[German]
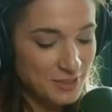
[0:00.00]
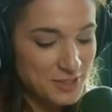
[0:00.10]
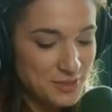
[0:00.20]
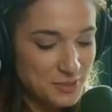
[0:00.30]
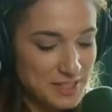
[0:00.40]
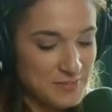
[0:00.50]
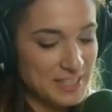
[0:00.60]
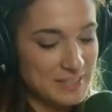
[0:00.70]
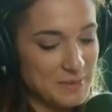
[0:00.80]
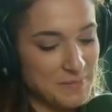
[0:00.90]
Wünschst du dir
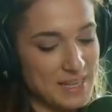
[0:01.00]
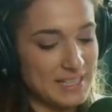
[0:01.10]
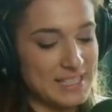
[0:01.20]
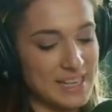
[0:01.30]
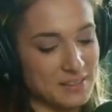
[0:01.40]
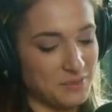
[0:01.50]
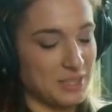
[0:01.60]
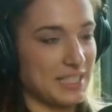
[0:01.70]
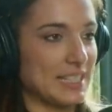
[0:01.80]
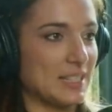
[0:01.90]
manchmal mehr Zeit für
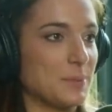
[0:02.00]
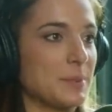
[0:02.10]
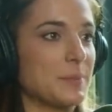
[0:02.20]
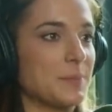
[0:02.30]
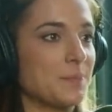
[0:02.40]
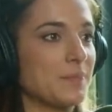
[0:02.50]
dich selbst?